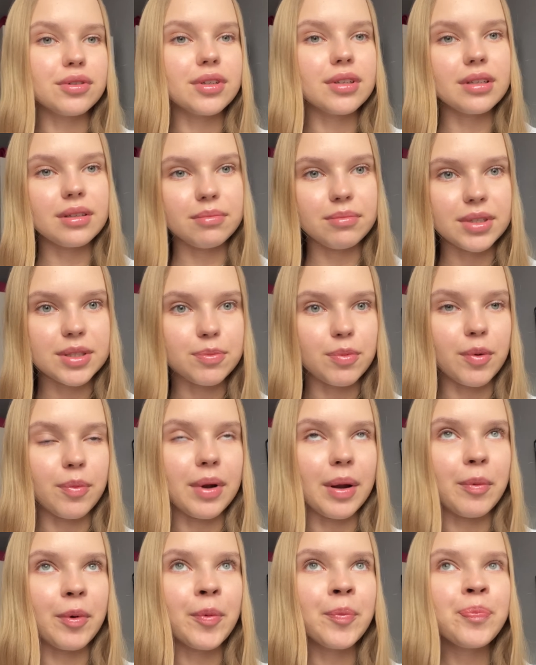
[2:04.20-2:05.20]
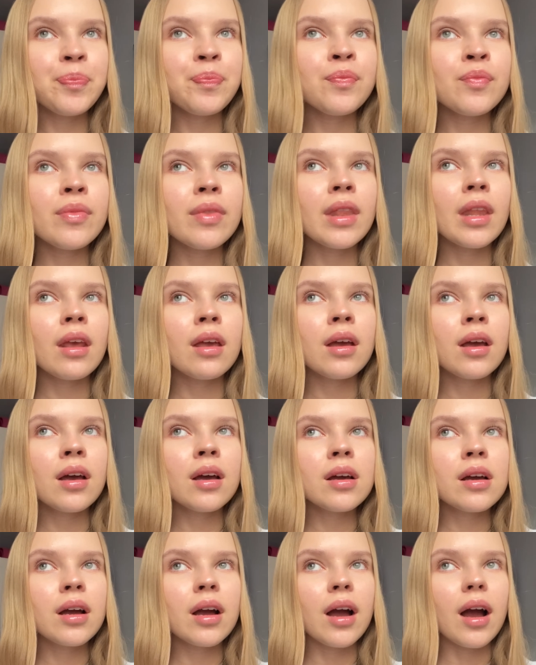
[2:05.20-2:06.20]
i bez problemu.
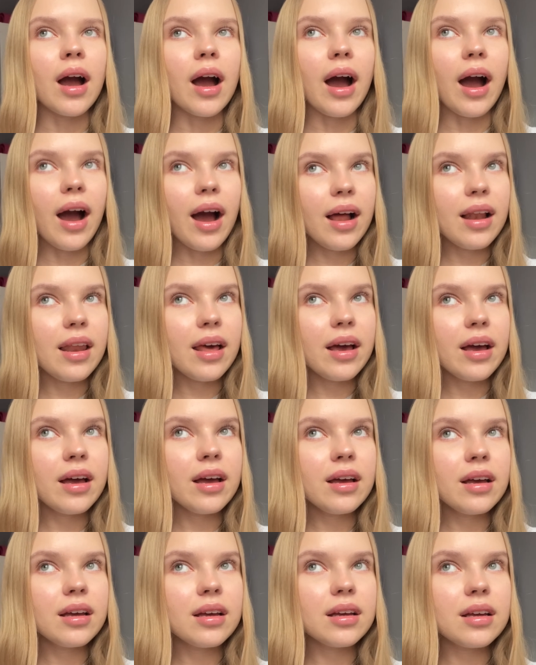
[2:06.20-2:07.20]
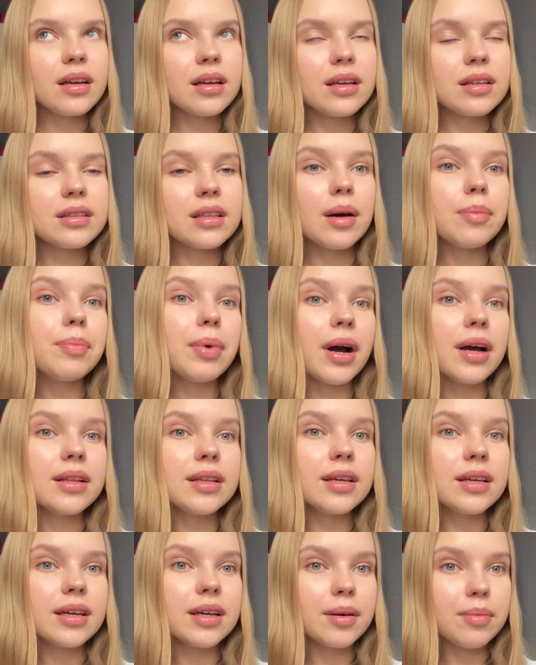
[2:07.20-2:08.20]
Ale ta
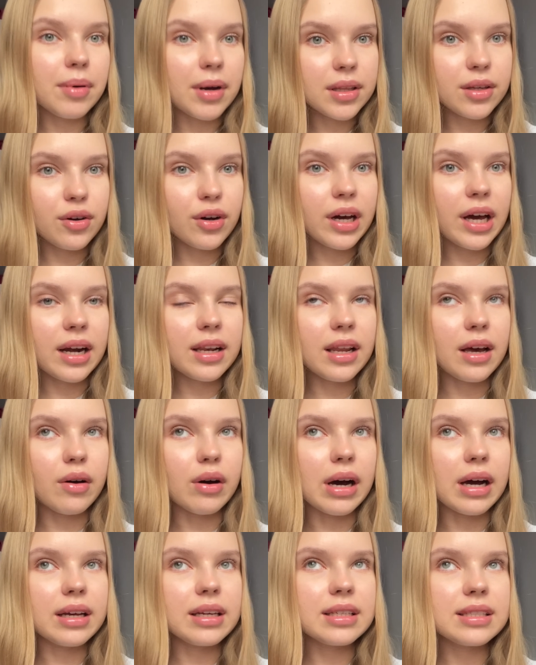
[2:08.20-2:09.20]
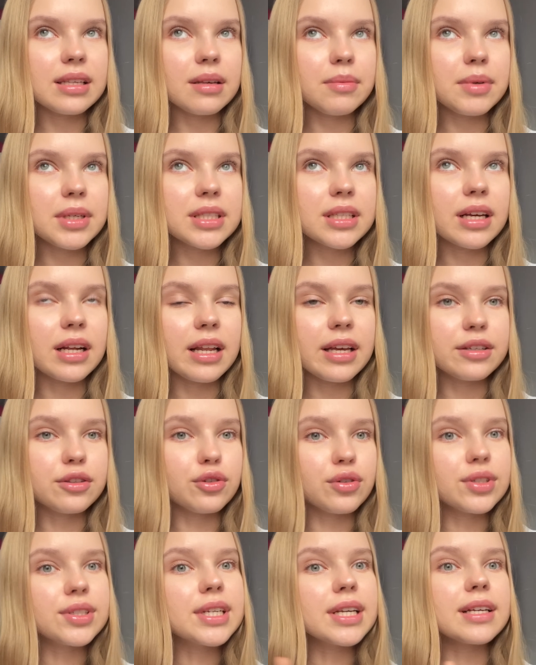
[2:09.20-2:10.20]
pani chyba nie ogarnęła i zamiast
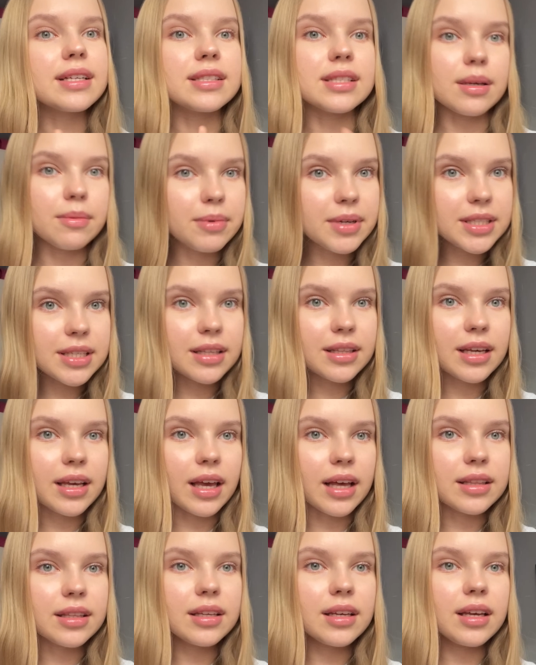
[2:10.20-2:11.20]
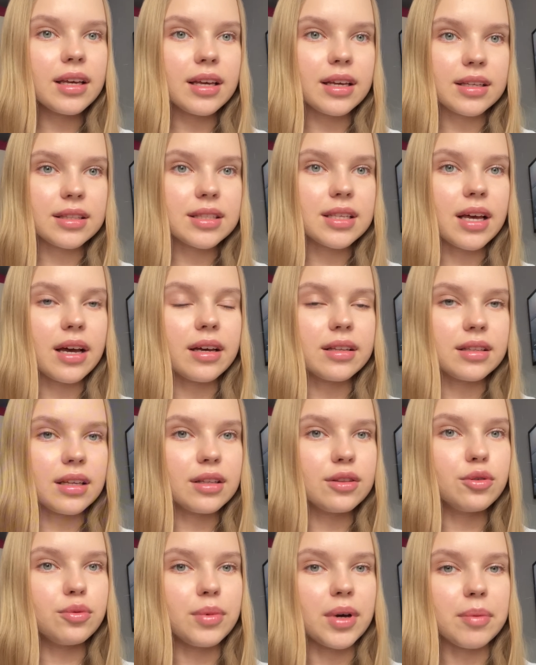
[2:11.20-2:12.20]
kliknąć, że chce bez etykiety i chce
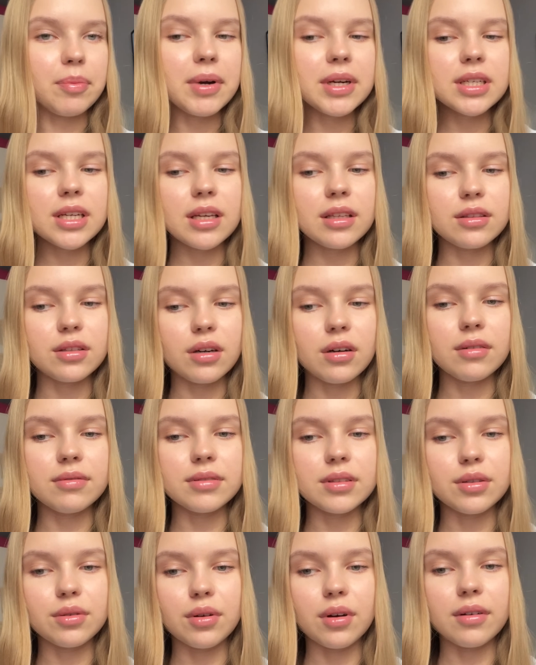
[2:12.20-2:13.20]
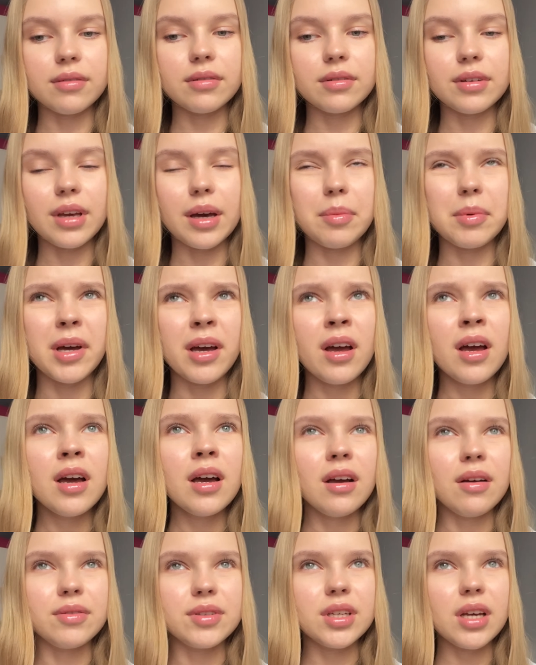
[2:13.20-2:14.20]
ten numer paczki, to wydrukowała, jakby
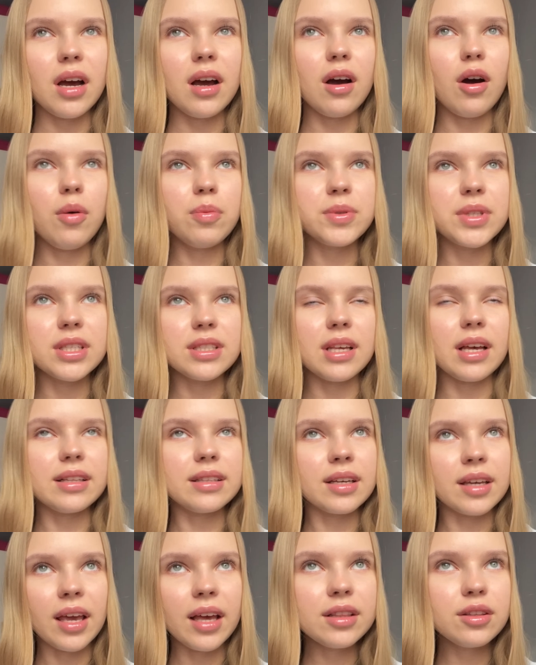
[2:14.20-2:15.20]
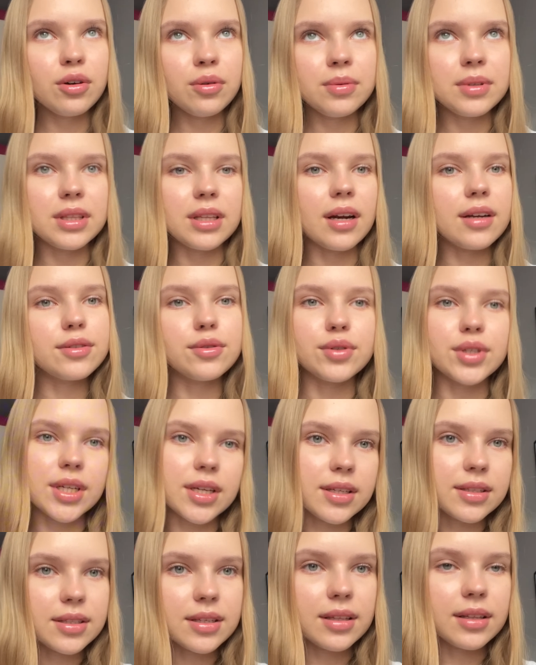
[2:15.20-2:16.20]
wzięła opcję z etykietą i teraz już się
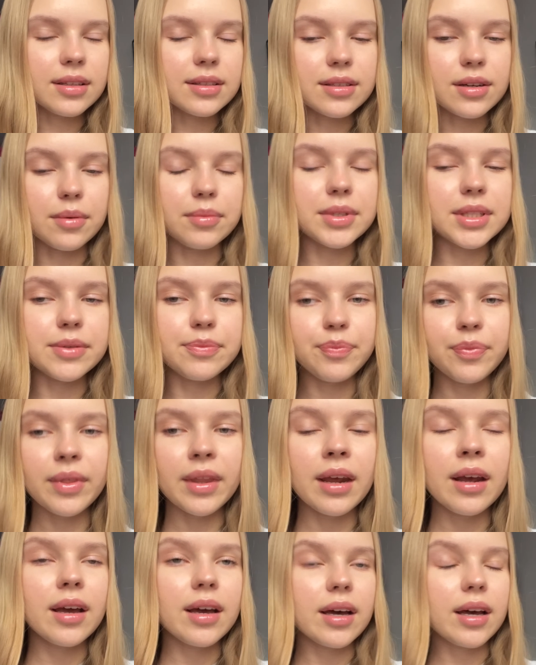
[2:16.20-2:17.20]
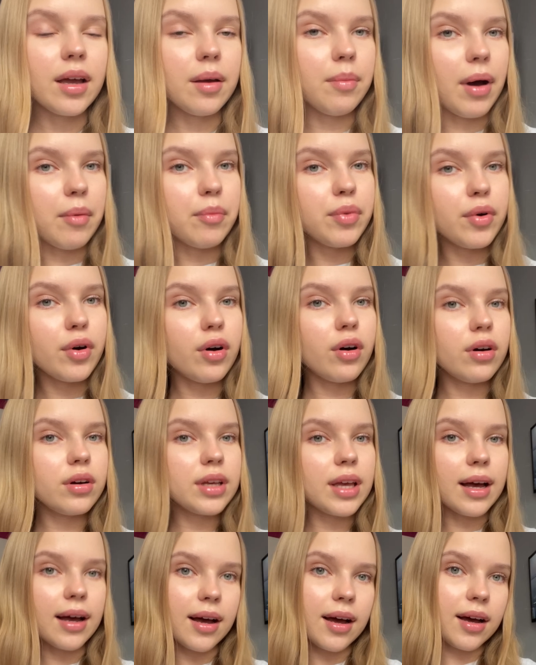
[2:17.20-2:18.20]
nic nie da zrobić. Chyba, bo
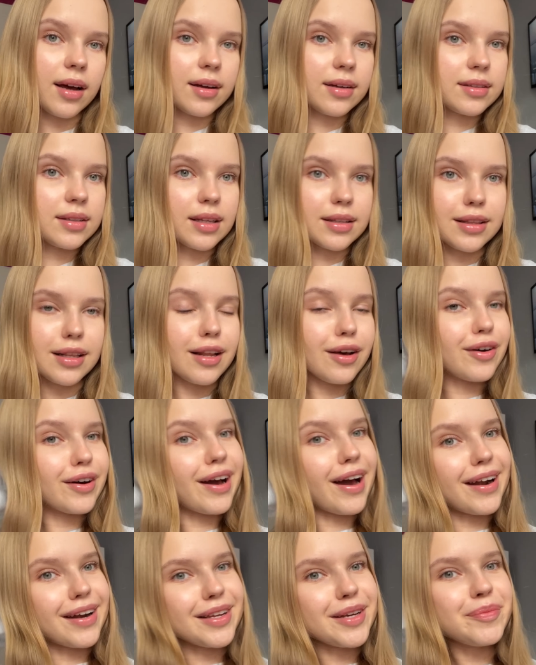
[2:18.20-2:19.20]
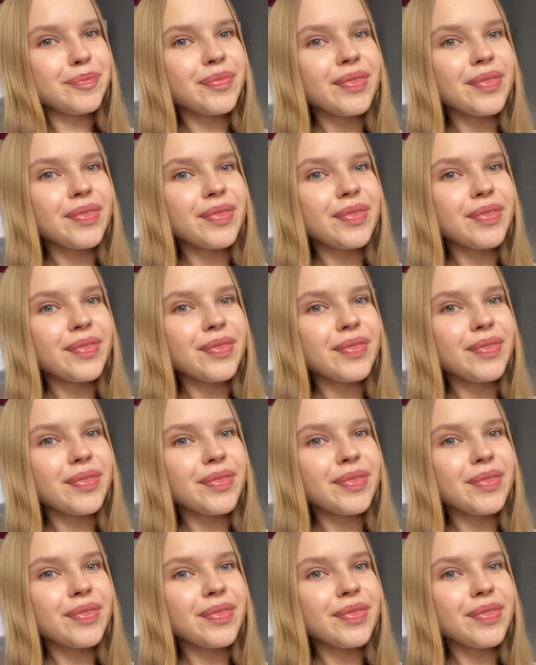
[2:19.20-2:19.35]
ja na tyle ogarniam.